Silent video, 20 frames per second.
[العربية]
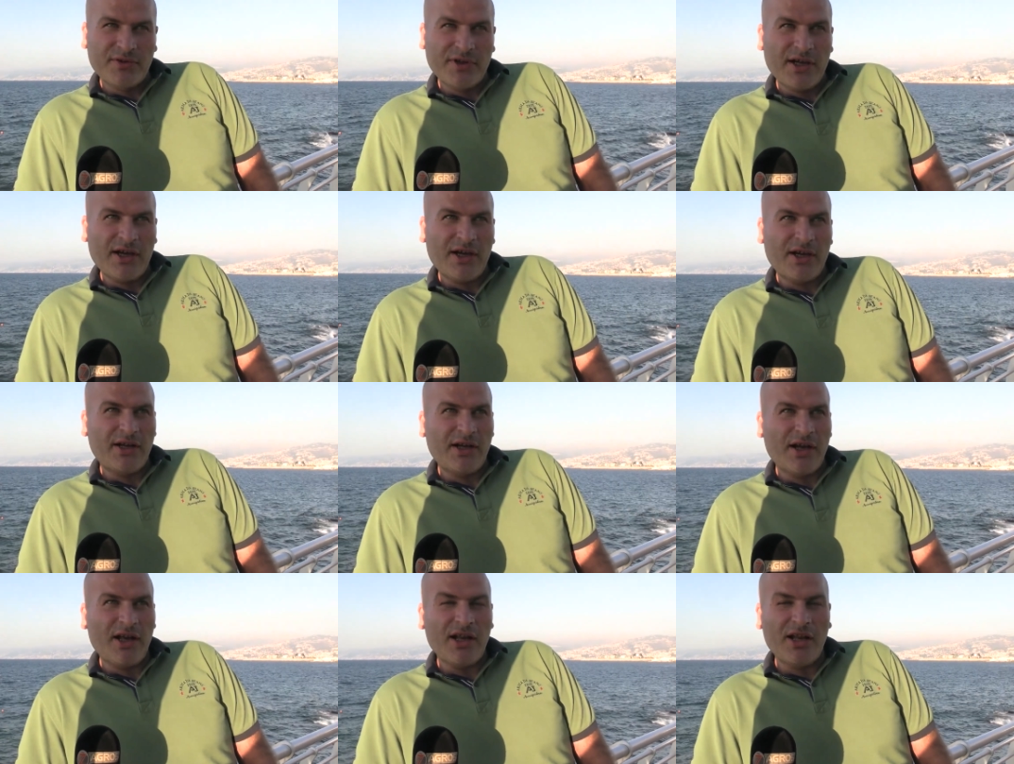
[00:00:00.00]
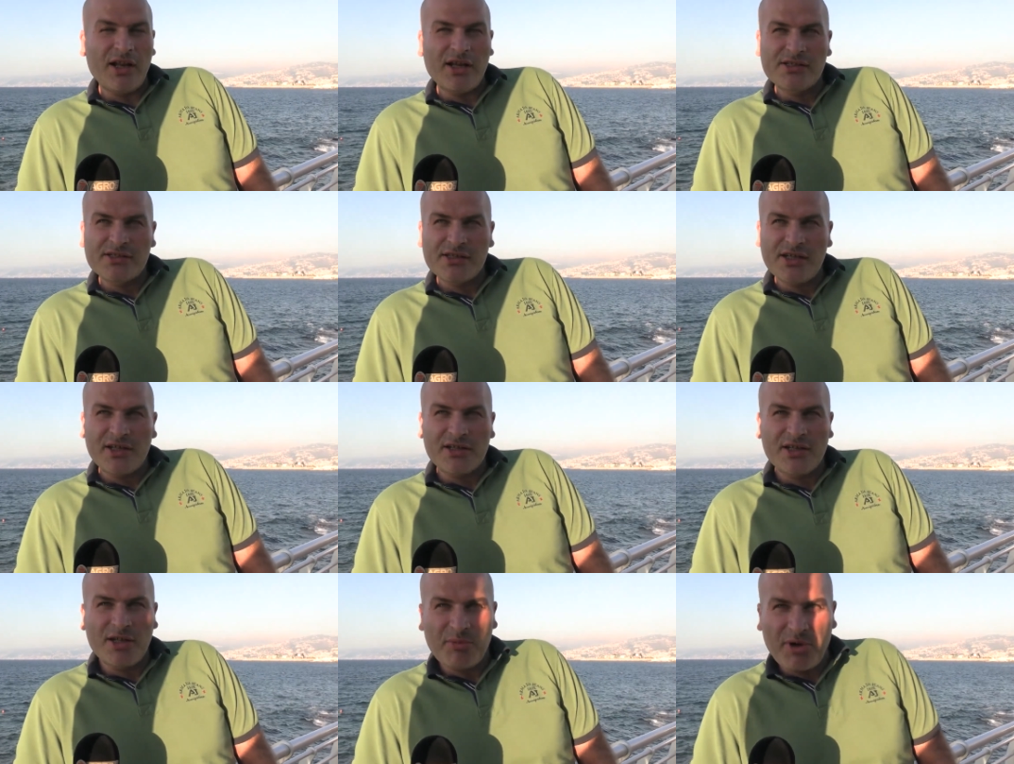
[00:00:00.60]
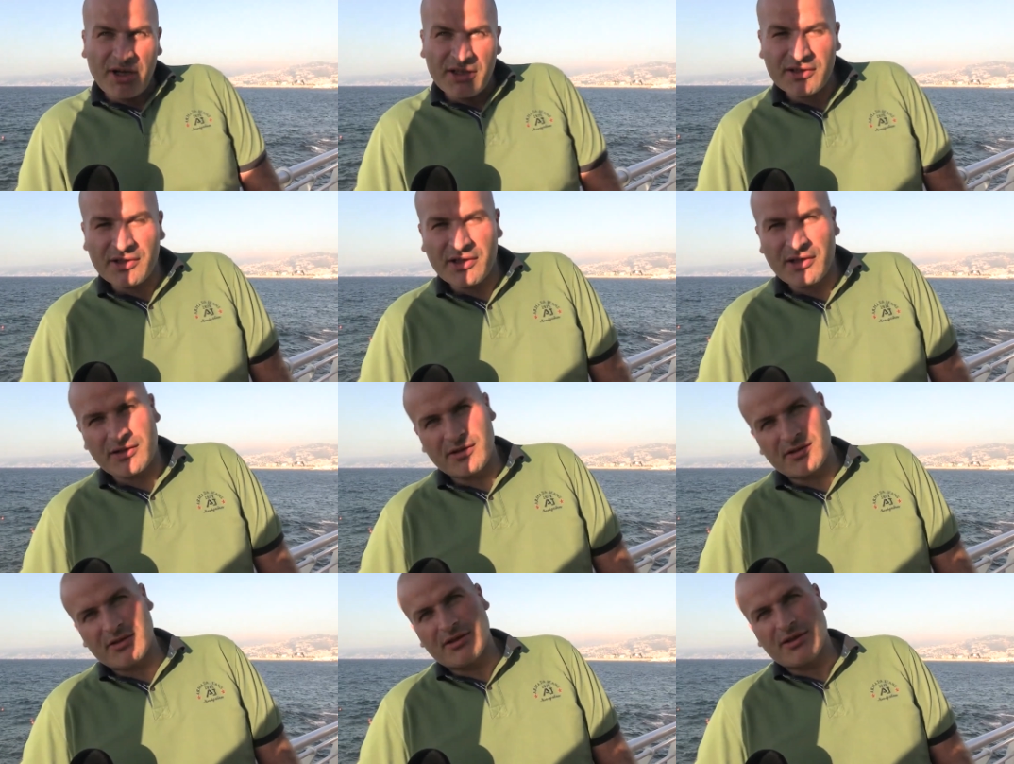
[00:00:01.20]
يعني الله يساعد
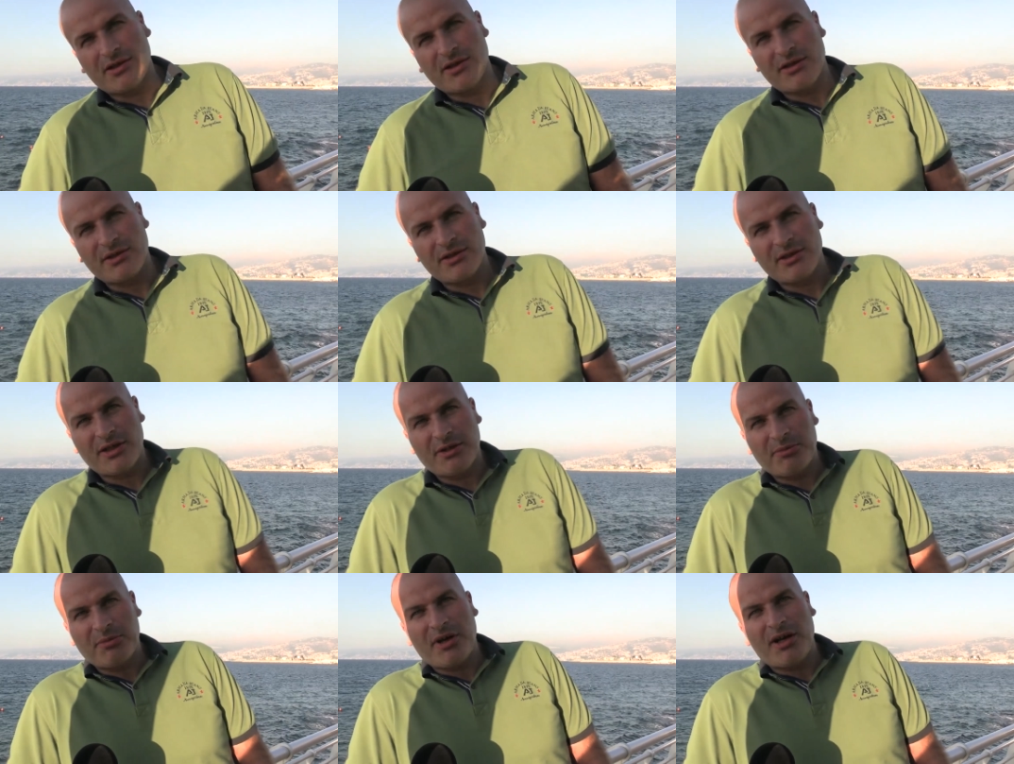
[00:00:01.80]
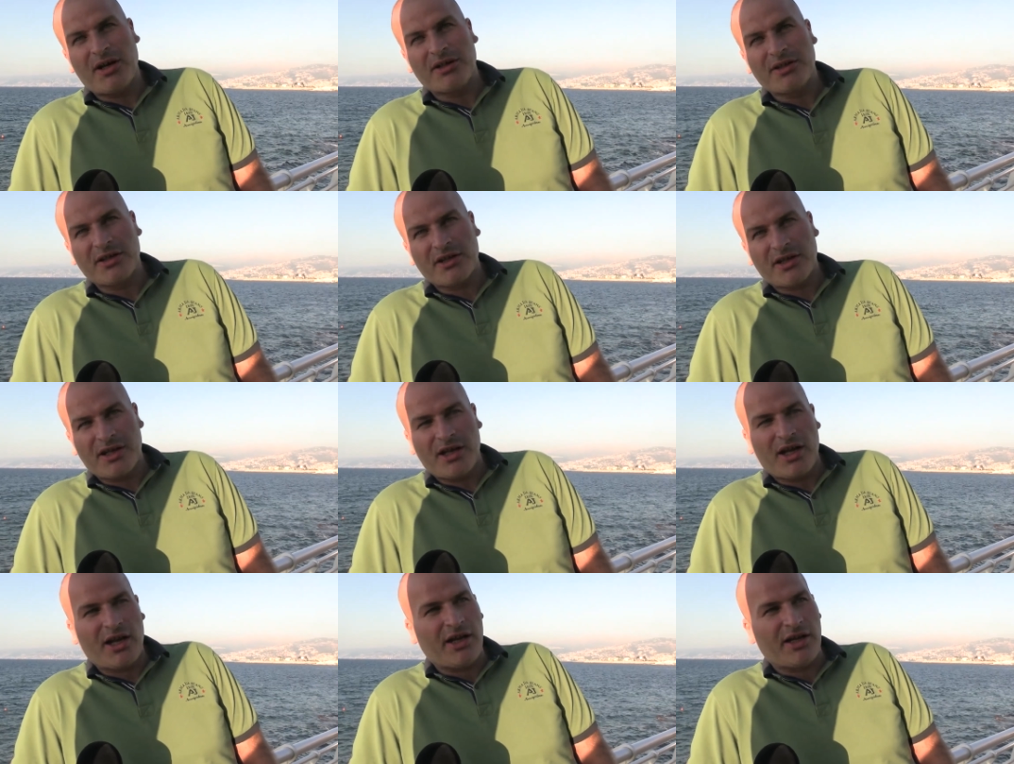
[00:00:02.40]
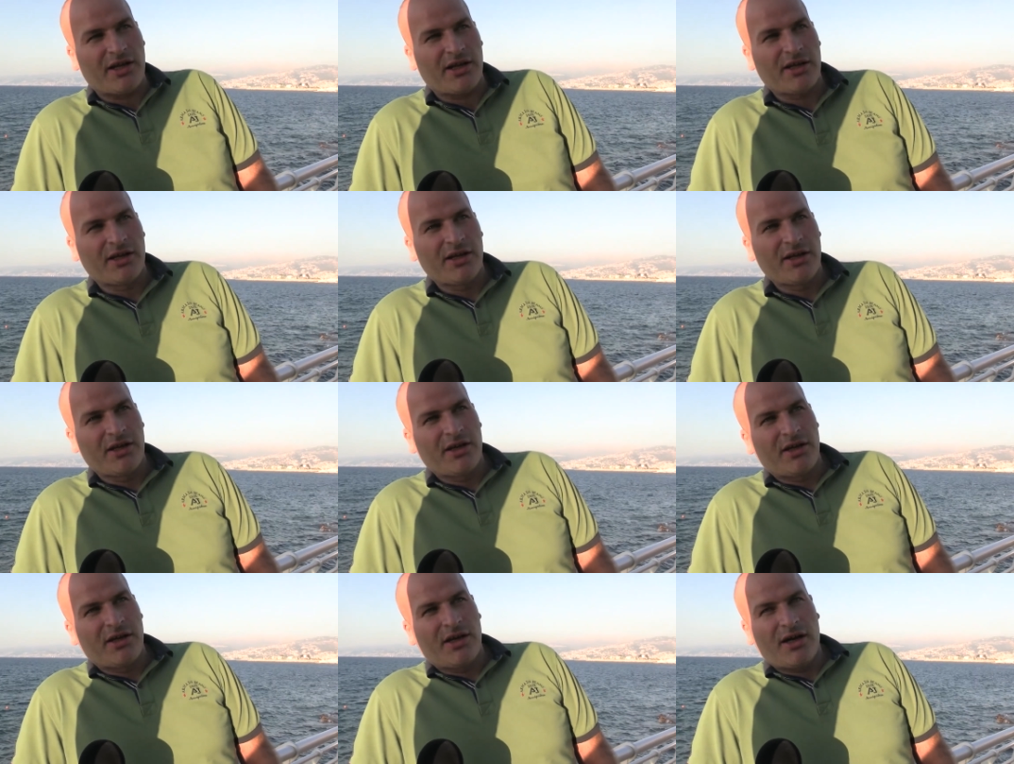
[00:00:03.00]
المعتر اللي ما قادر يلحق
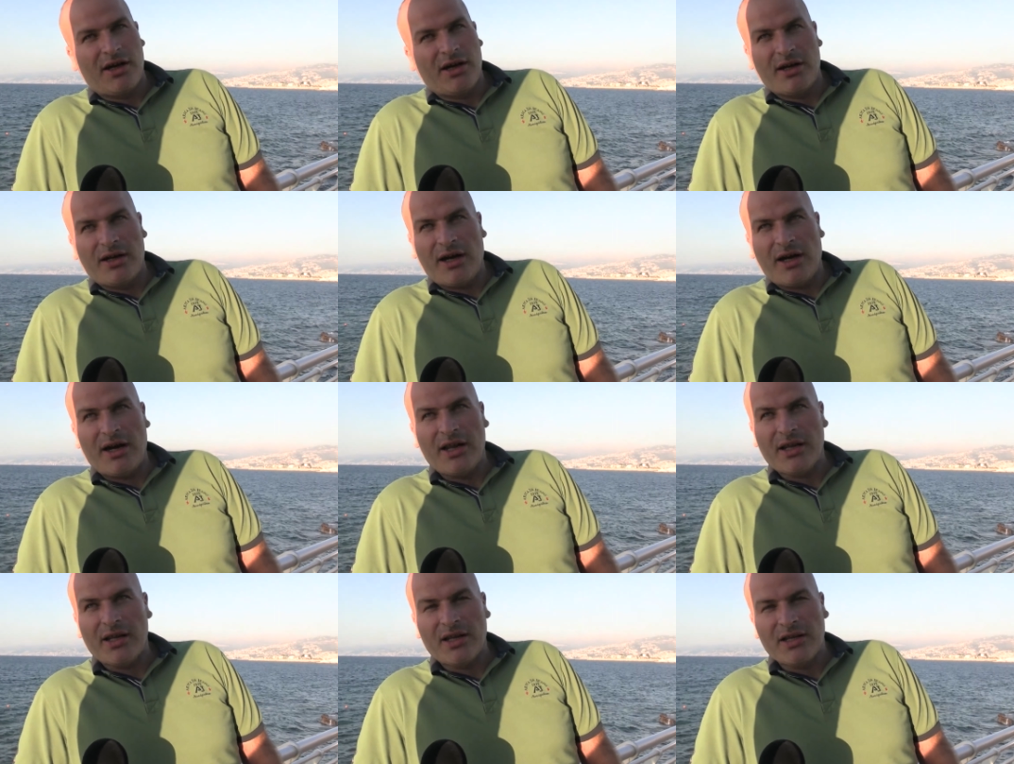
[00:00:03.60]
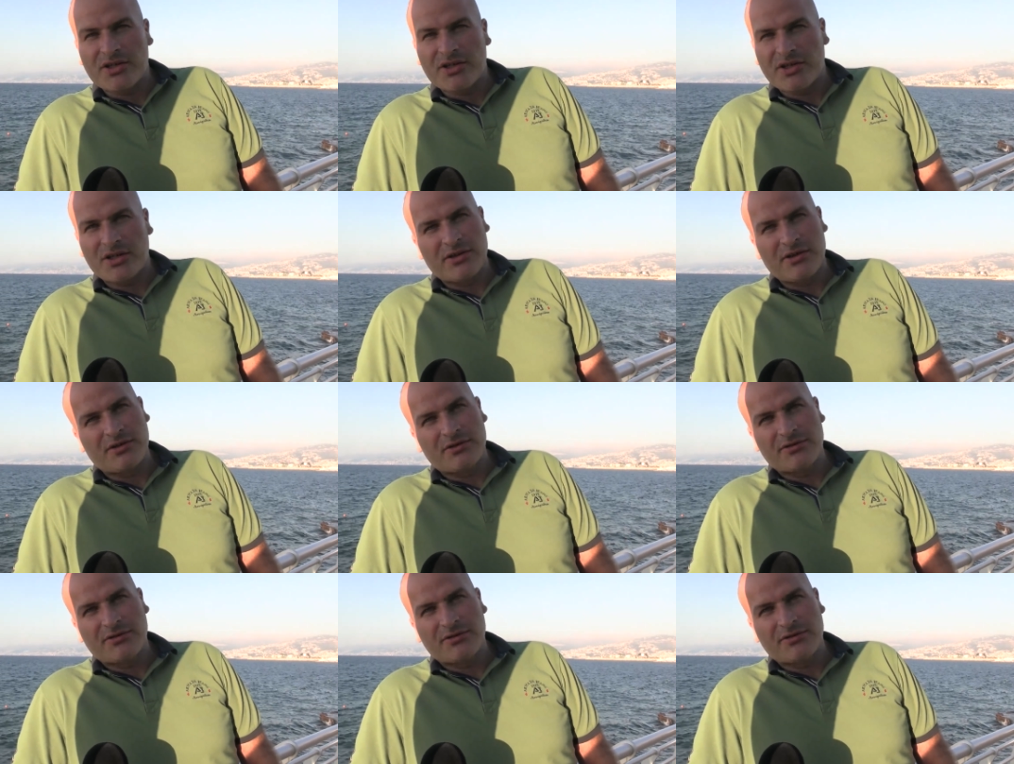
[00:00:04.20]
على كل شيء